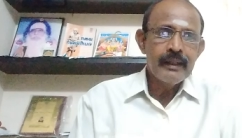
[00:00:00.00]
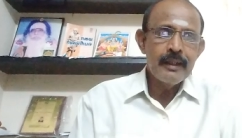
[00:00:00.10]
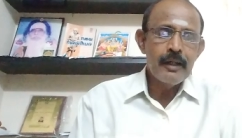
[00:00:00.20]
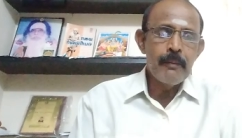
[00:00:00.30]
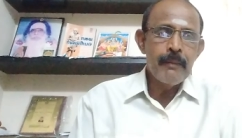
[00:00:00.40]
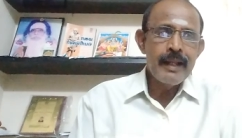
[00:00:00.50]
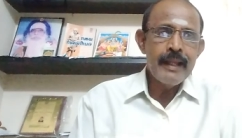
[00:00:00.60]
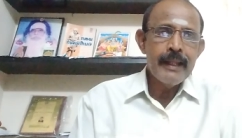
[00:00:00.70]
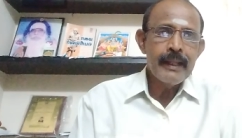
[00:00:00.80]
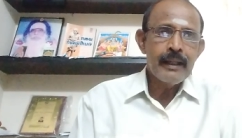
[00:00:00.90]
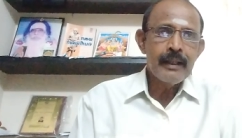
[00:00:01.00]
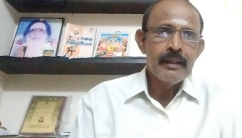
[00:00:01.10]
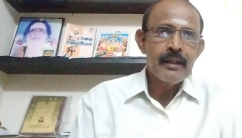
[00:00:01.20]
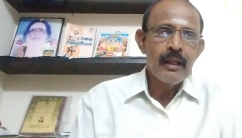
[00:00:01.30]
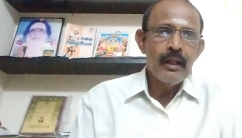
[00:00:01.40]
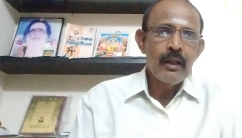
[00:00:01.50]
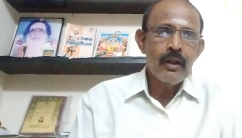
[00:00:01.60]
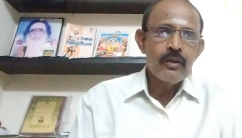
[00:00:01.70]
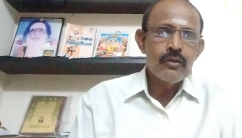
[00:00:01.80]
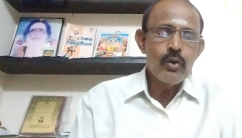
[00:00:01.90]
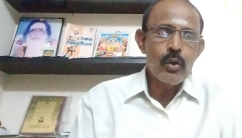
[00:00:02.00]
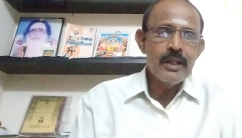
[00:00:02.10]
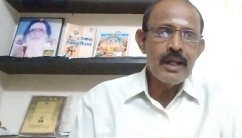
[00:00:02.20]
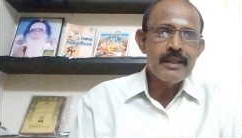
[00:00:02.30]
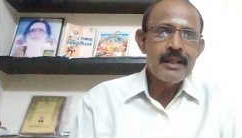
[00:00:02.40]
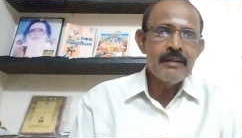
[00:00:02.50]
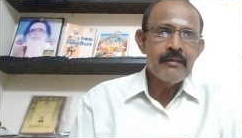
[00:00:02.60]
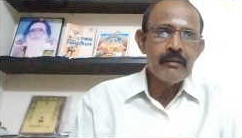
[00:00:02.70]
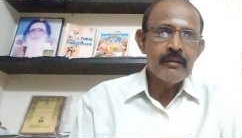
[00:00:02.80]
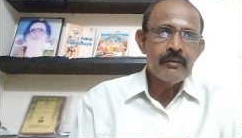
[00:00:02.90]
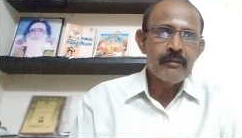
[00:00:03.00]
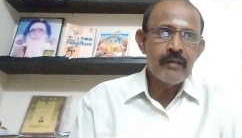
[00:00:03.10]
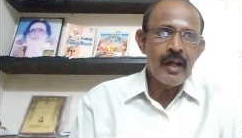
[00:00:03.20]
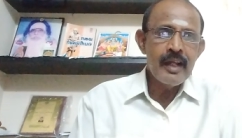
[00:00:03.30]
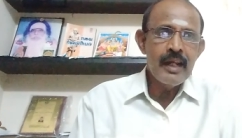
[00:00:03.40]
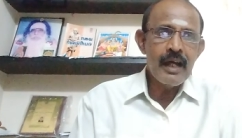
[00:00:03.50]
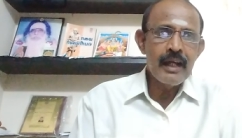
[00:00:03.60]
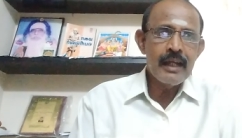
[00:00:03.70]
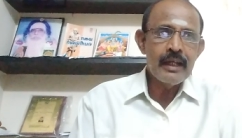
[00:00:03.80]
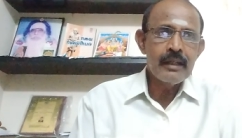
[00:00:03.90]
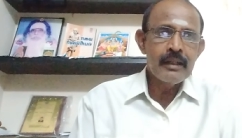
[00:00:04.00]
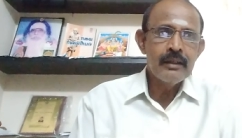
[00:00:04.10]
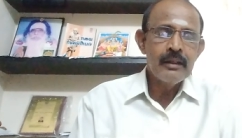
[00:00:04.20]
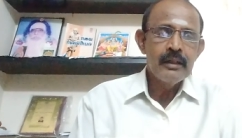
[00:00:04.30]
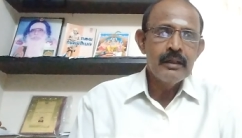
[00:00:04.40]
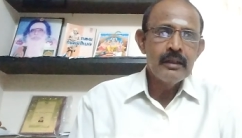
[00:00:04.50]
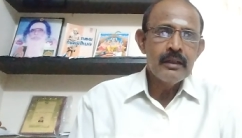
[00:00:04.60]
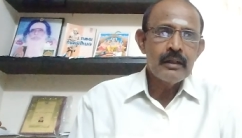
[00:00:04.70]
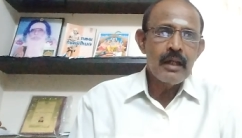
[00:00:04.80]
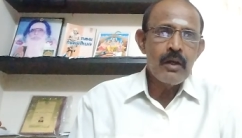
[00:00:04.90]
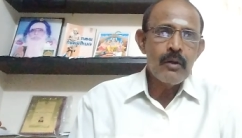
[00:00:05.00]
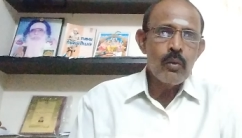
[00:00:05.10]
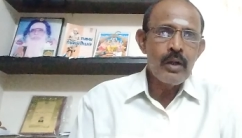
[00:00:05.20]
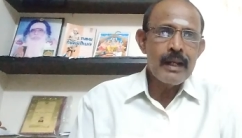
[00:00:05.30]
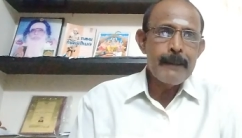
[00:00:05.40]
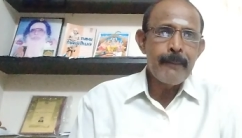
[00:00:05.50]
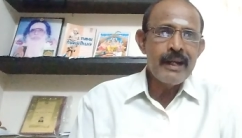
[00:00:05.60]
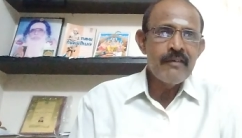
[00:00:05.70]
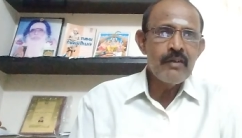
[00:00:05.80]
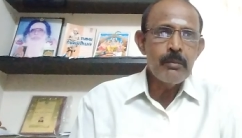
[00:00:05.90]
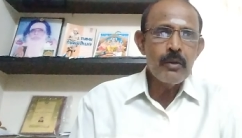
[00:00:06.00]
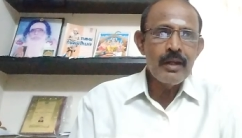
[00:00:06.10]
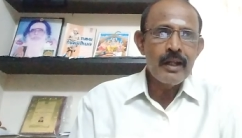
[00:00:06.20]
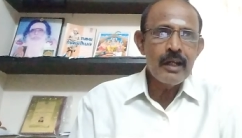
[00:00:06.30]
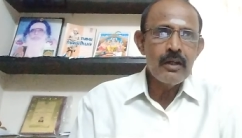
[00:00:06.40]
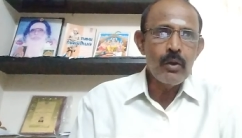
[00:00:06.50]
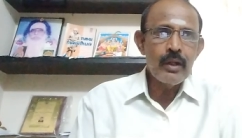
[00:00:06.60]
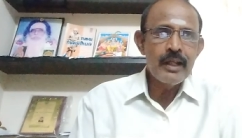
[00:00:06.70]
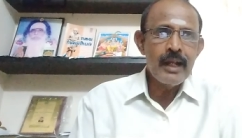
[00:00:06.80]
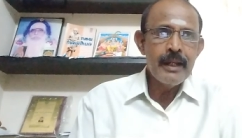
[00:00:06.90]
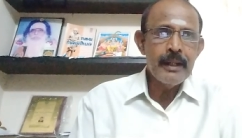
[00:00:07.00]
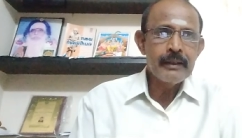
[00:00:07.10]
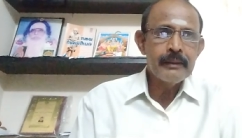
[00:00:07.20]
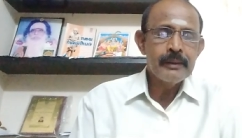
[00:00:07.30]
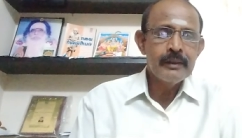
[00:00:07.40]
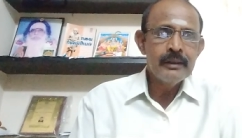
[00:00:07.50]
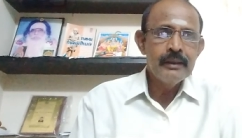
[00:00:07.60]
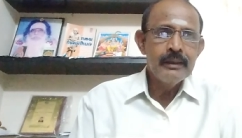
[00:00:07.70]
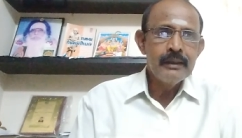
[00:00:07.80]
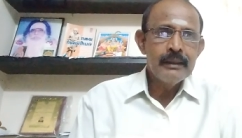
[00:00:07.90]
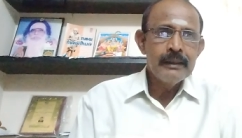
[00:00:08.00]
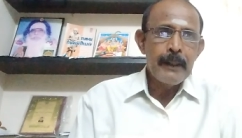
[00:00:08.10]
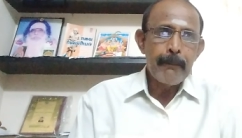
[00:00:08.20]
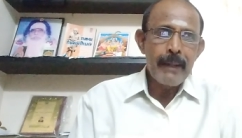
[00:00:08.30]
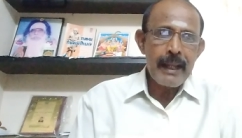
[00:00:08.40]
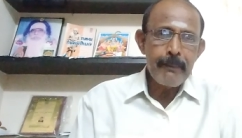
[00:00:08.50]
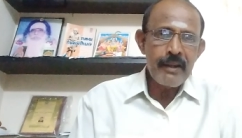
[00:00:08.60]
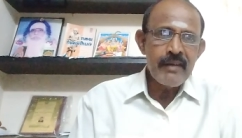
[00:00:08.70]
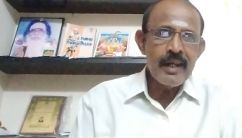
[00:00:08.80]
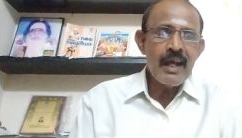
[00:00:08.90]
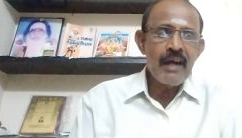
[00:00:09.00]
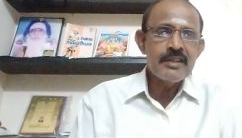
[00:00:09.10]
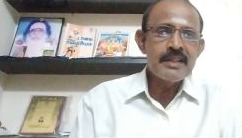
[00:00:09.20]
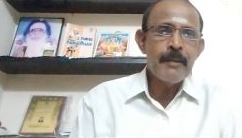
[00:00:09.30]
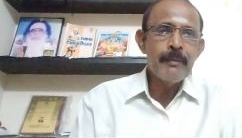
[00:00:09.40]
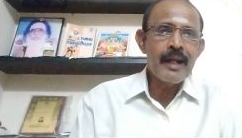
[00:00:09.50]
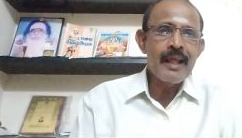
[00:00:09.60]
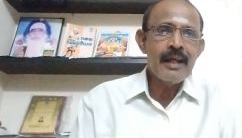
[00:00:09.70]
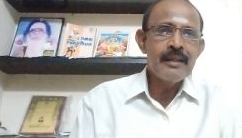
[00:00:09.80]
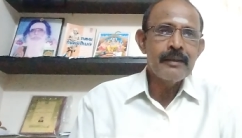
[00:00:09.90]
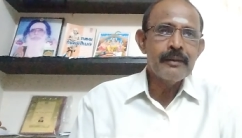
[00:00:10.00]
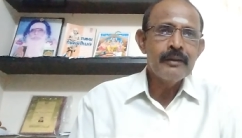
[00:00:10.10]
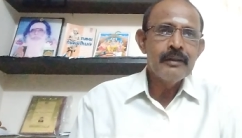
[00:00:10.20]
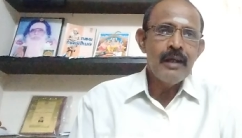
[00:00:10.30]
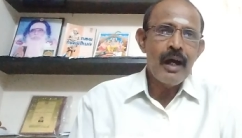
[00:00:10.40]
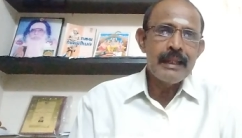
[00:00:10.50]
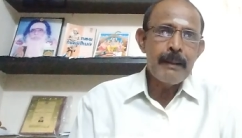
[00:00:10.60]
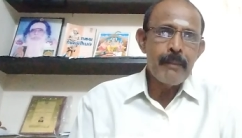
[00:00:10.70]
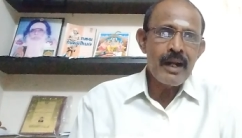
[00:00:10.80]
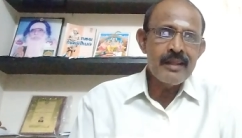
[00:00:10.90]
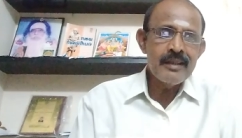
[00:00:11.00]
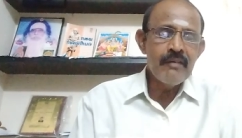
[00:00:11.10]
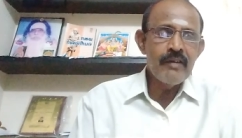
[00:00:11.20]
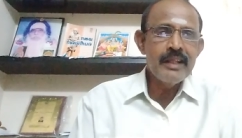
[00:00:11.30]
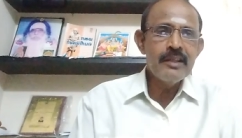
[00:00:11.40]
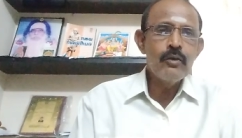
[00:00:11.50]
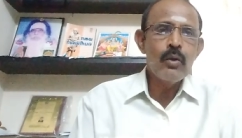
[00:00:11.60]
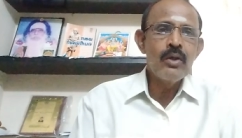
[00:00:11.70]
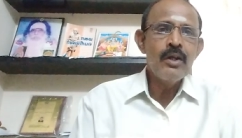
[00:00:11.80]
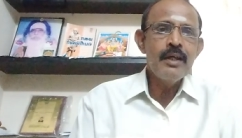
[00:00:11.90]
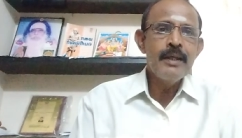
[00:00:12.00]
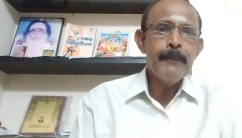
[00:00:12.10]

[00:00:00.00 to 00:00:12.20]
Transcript: இருக்கும்படி ஜோதிடத்தின் வாயிலாக நான் உங்களை பணிவன்புடன் கேட்டுக்கொள்கிறேன் பயப்பட வேண்டிய அவசியம் கிடையாது அதை மனதில் வைத்து கொண்டு